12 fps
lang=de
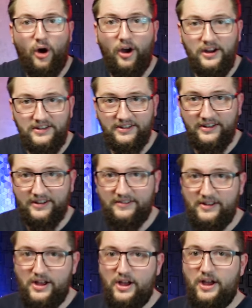Heute
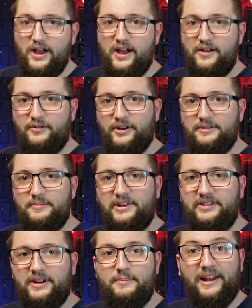wird ein
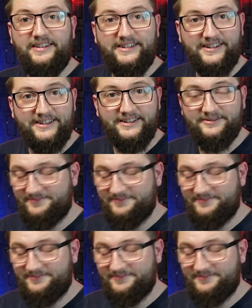bisschen gebastelt.